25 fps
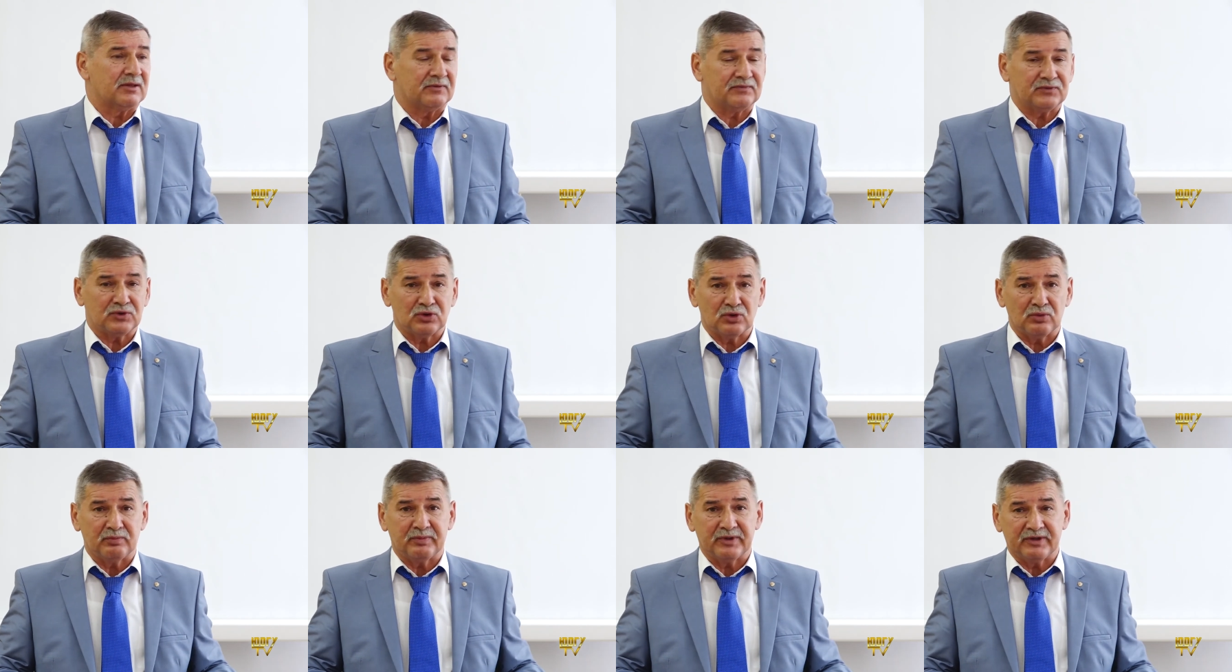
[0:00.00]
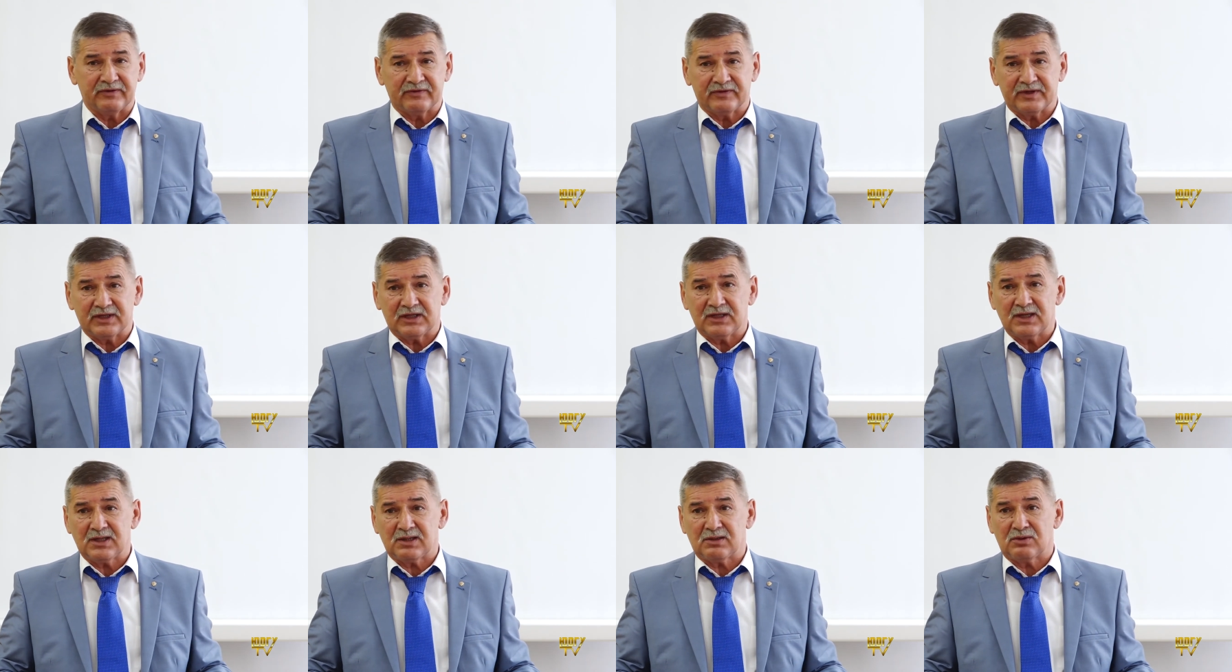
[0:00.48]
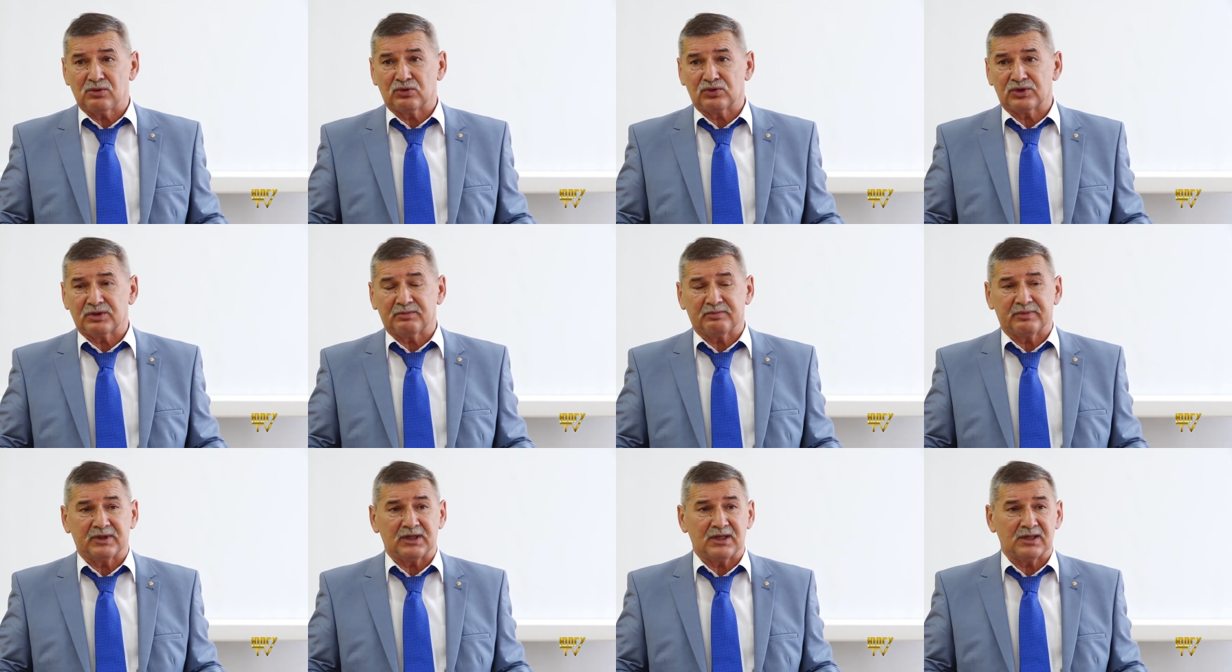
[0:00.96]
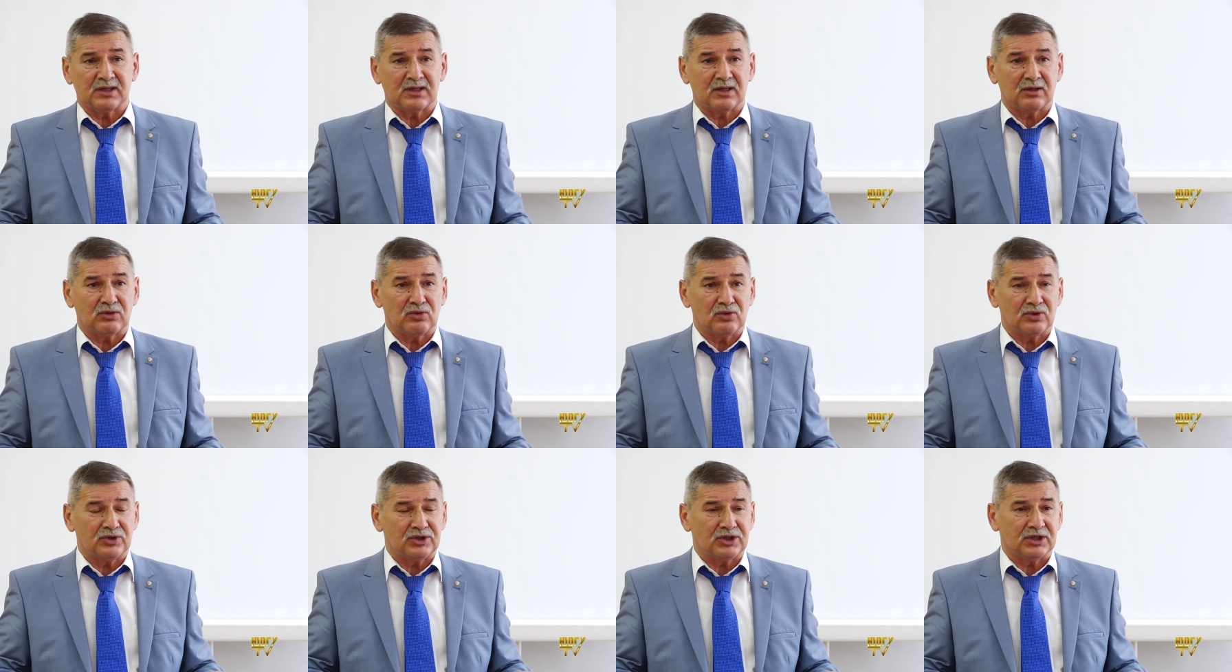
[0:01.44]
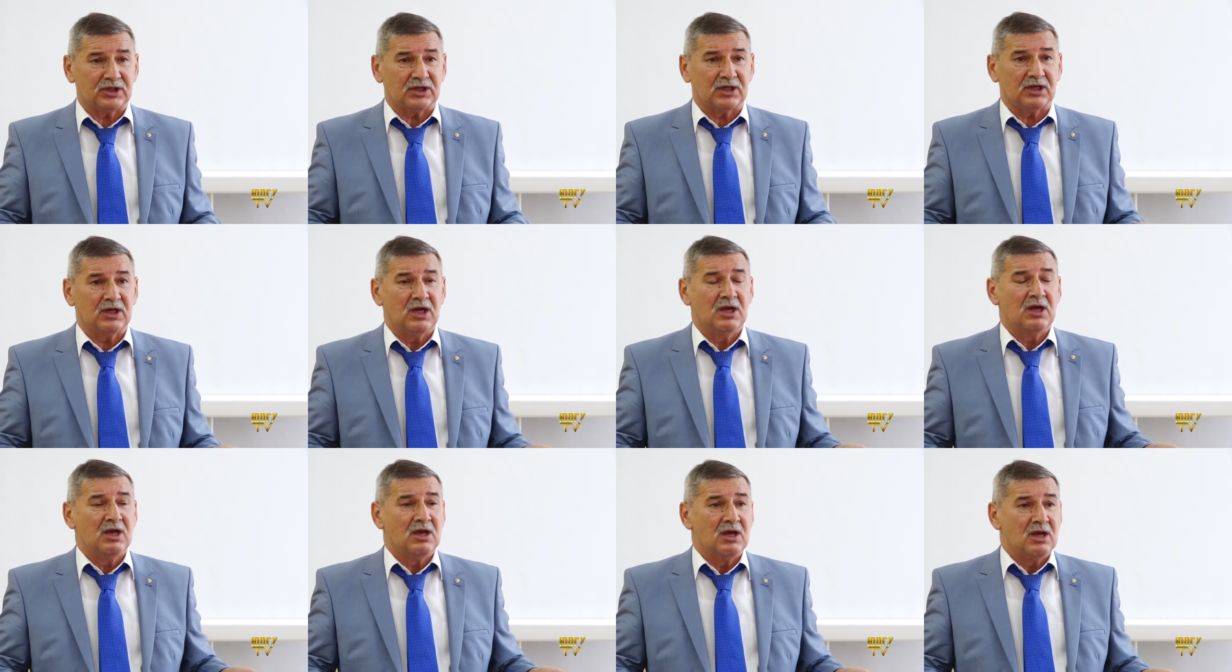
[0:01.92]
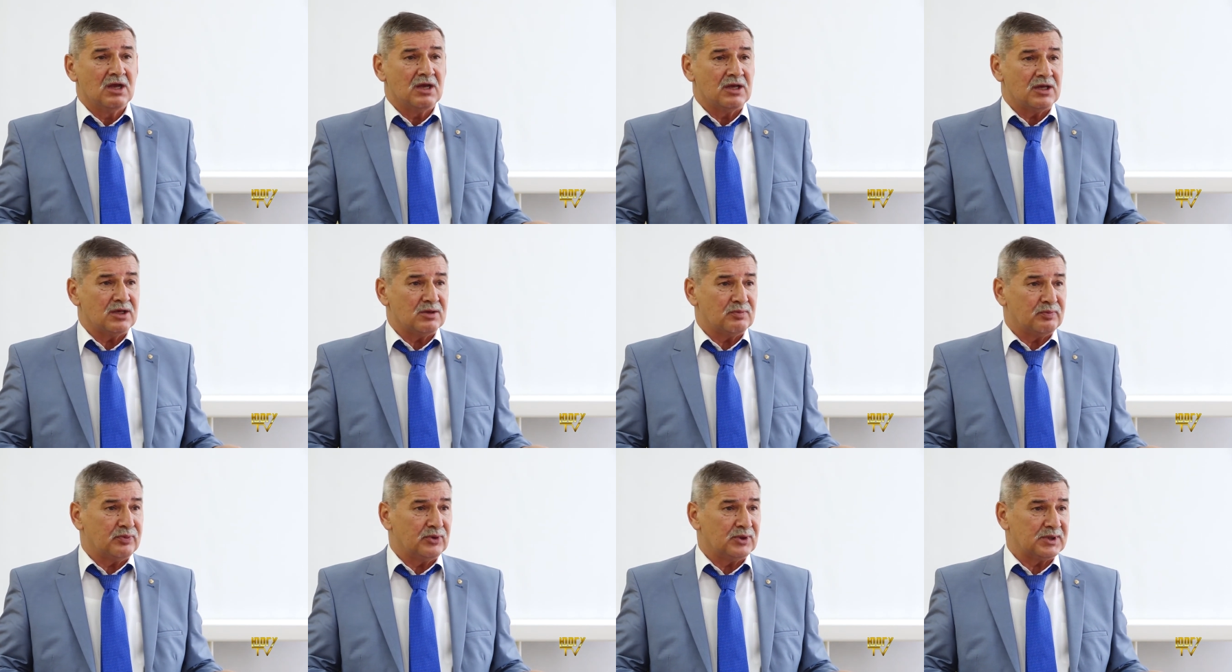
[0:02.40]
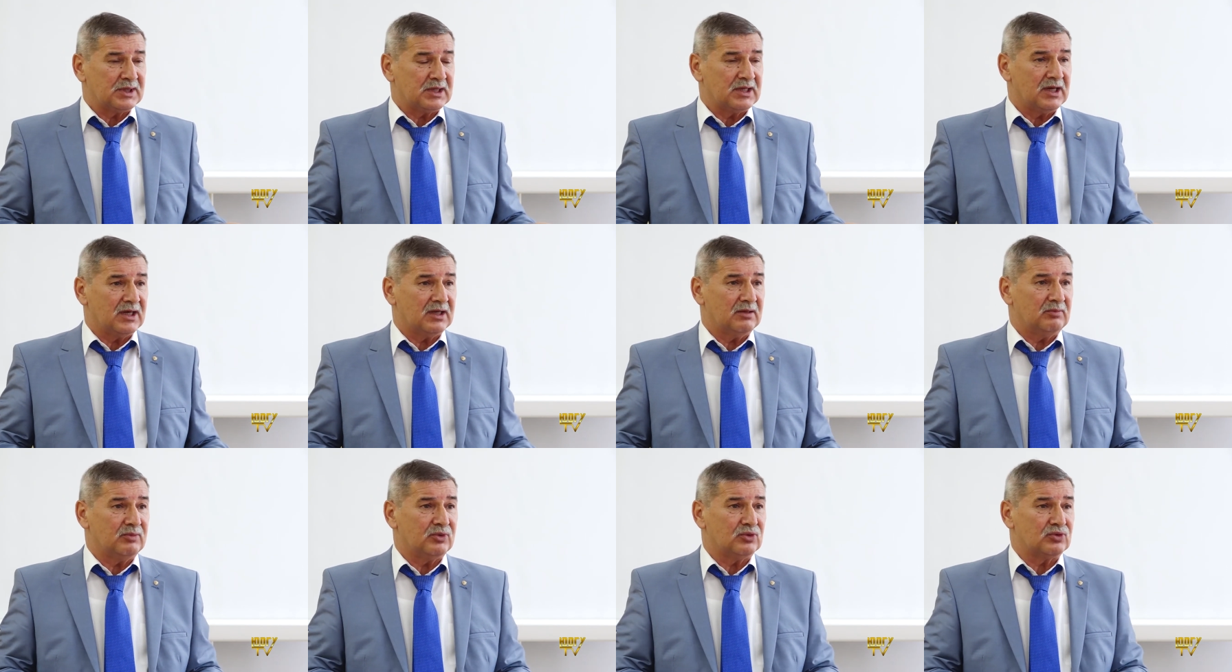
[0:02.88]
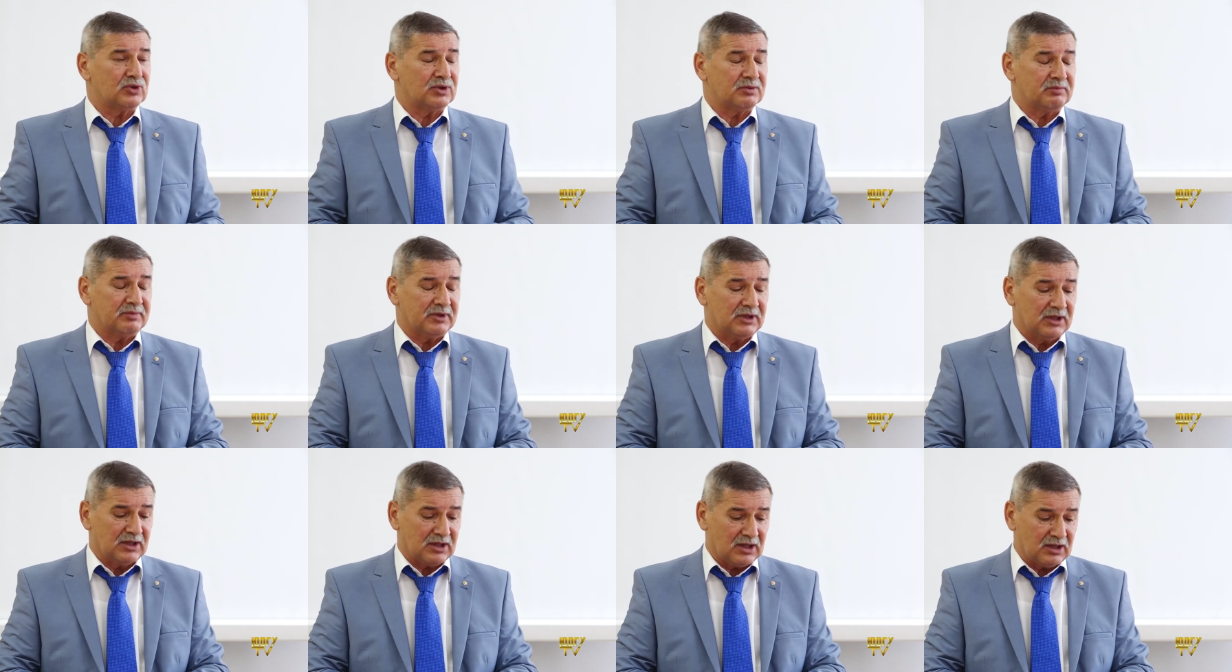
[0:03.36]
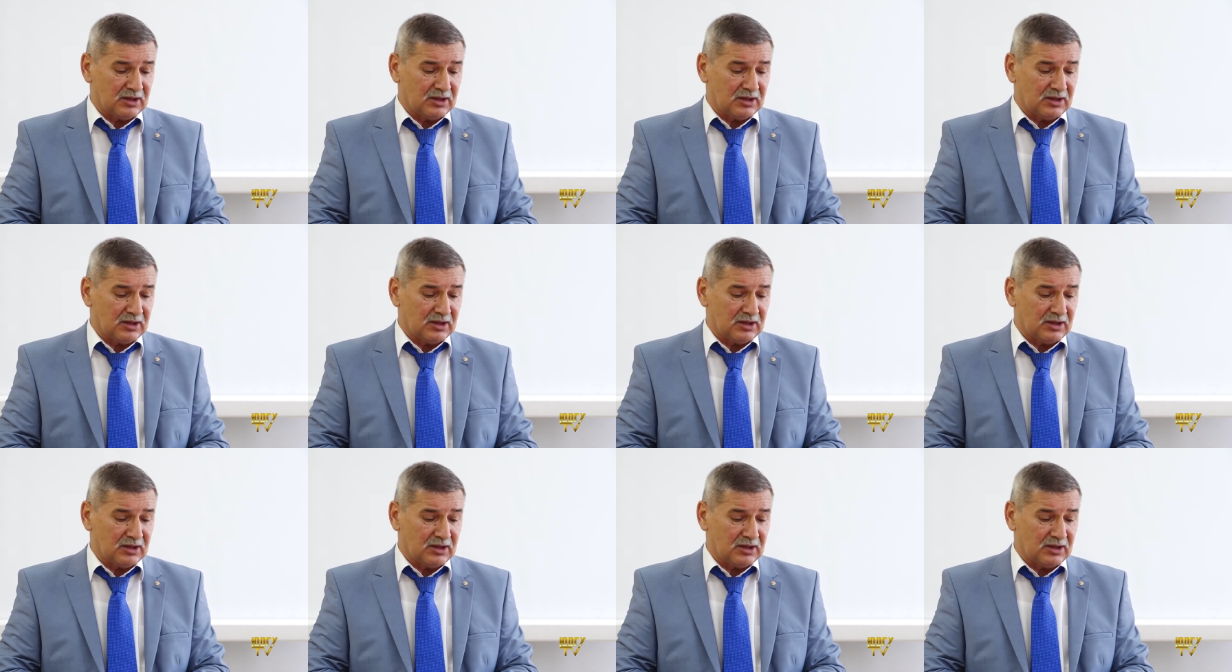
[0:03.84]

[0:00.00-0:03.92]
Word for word: Все, боевые действия уже были закончены, японская армия уже была